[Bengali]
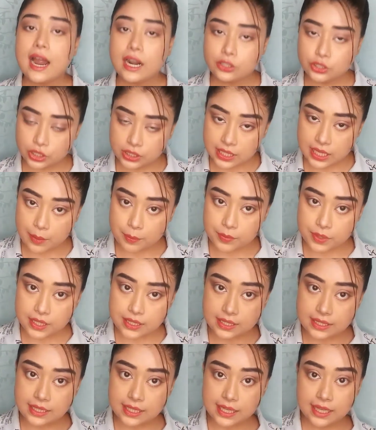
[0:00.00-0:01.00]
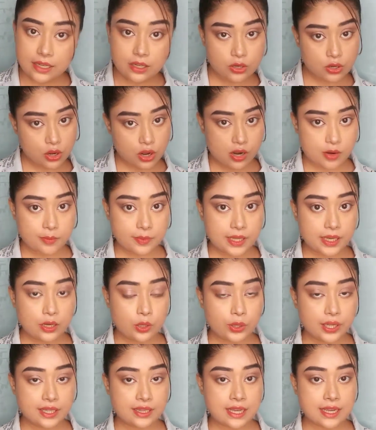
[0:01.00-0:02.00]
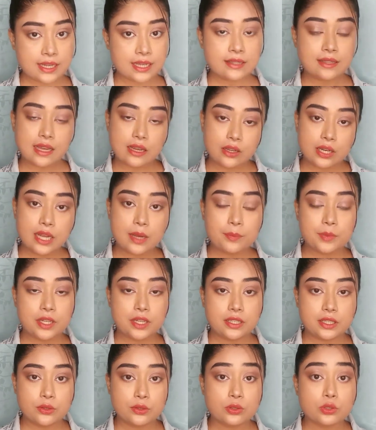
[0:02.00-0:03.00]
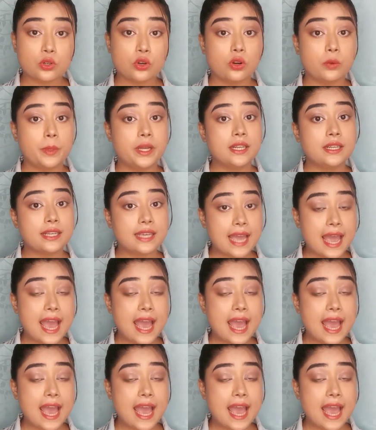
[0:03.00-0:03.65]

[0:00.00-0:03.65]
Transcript: আর যদি আপনার স্কিন নর্মাল হয়ে থাকে তাহলে আপনি ইউজ করবেন